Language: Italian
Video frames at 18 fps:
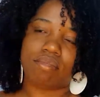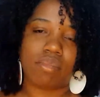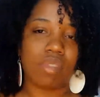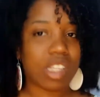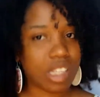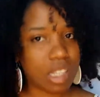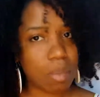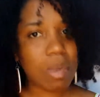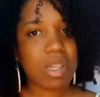
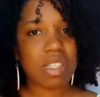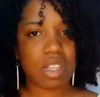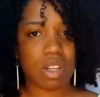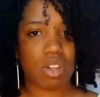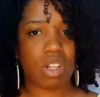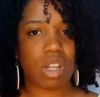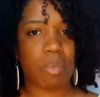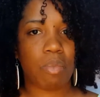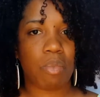ditemi se
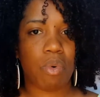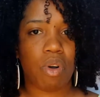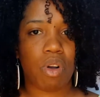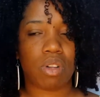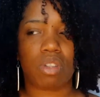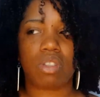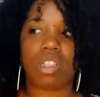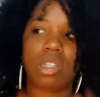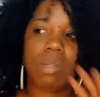non è
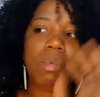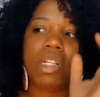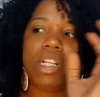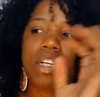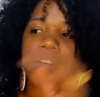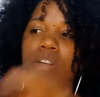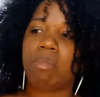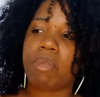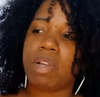buono ditemi
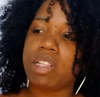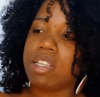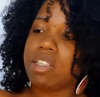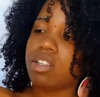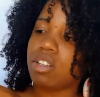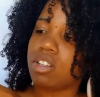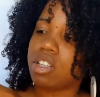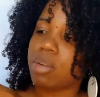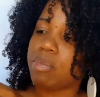nei commenti
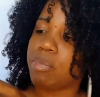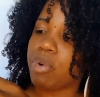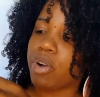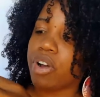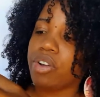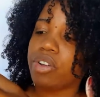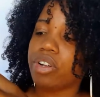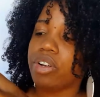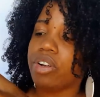se non è
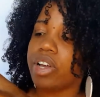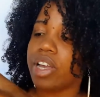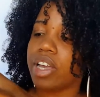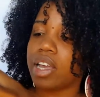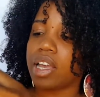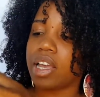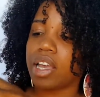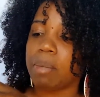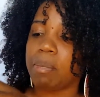buono
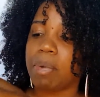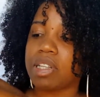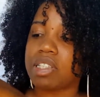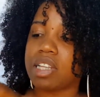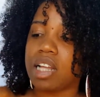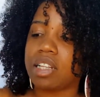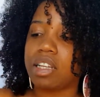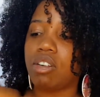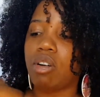e, e
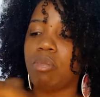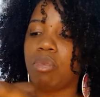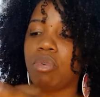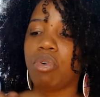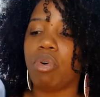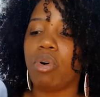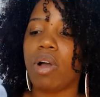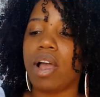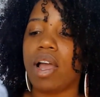passate
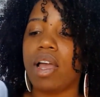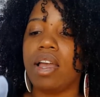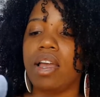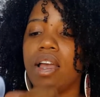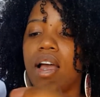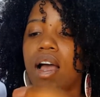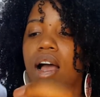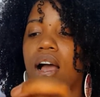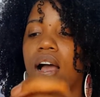comunque
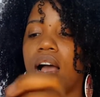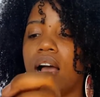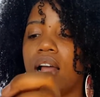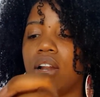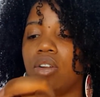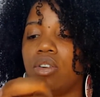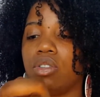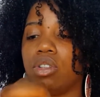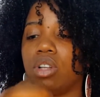a,
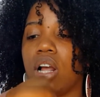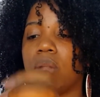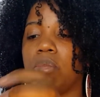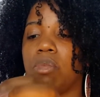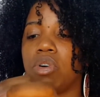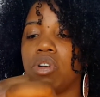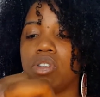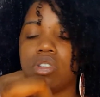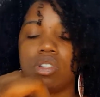allo, al
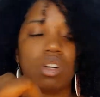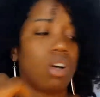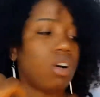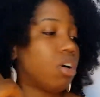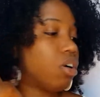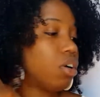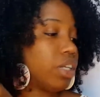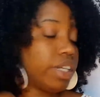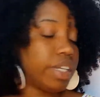
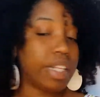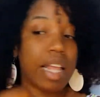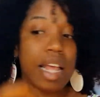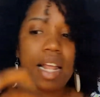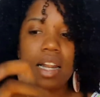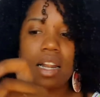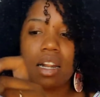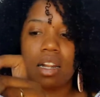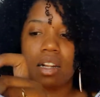vostro
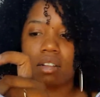Lidl